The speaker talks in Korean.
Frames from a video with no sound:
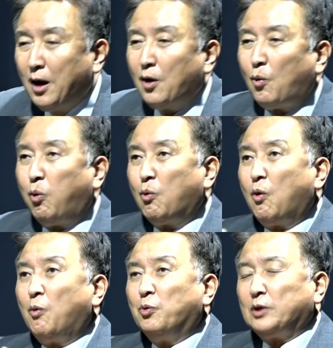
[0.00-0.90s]

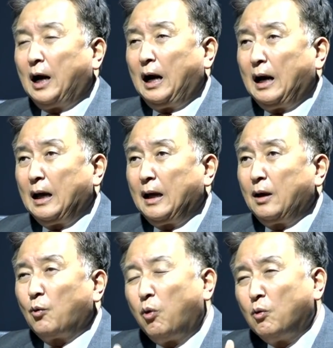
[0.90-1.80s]
그거보다
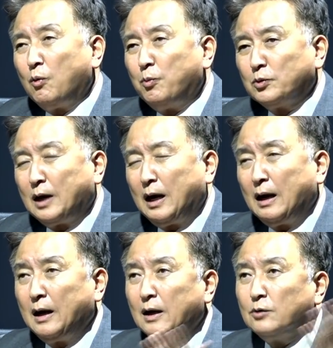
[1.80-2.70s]

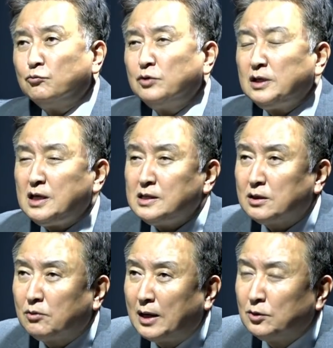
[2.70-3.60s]
그거보다 우리
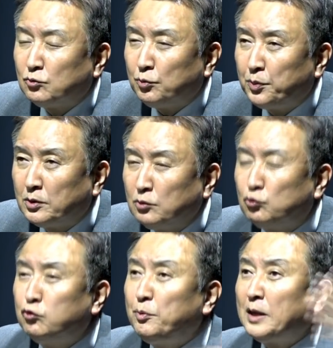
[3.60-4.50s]
실제로 하는 투표는
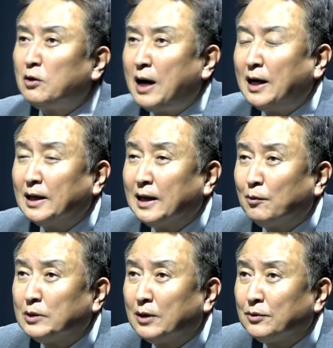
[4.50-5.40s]
두 배 더 강하게
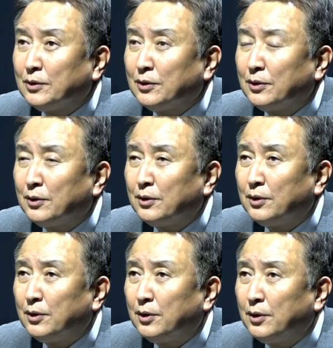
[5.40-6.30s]
나온다고요.
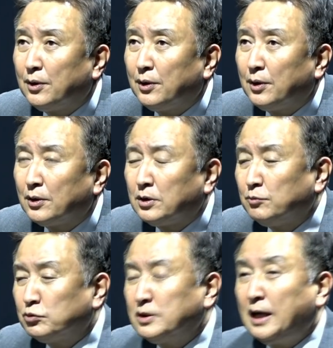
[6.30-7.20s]
음. 그 그거
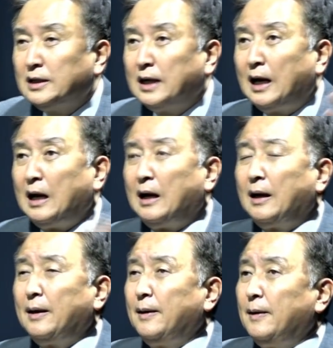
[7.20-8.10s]
무슨 얘기냐?
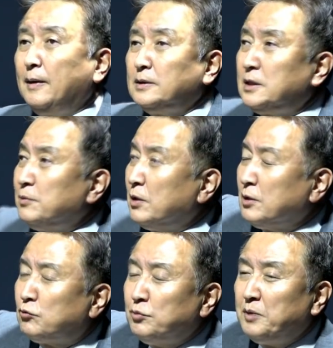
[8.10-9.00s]
지금 여기
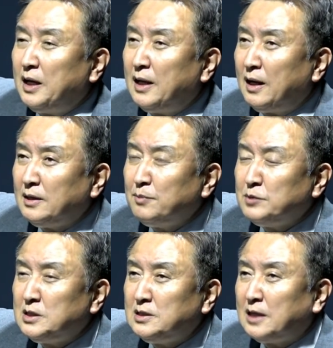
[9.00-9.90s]
국민의힘
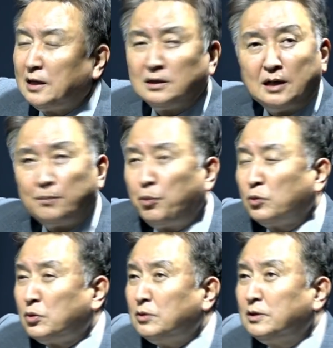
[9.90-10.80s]
지지자는 그냥
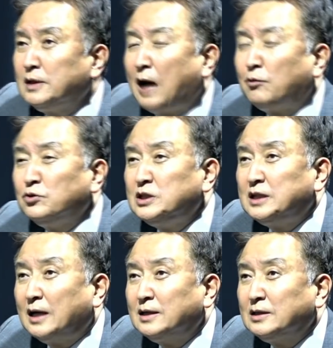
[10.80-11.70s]
보통 그 야권
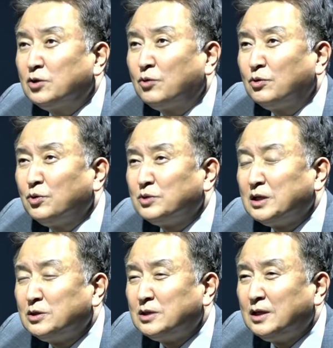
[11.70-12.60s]
지지하는 정권
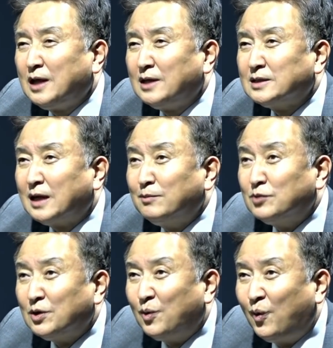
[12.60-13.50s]
교체 지지하는
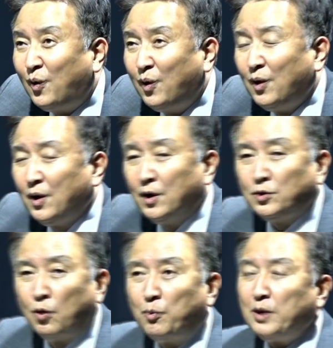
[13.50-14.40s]
사람들이고 네.
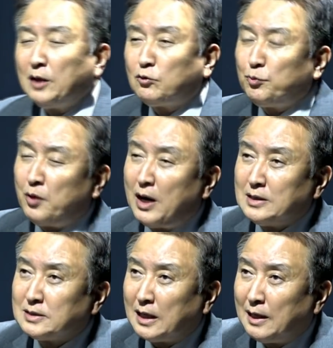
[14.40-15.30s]
요번에
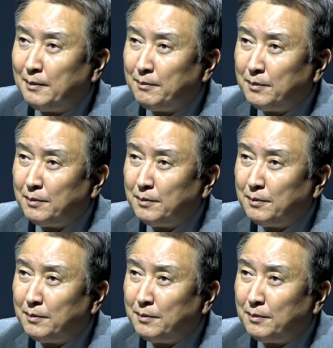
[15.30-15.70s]
투표하는 사람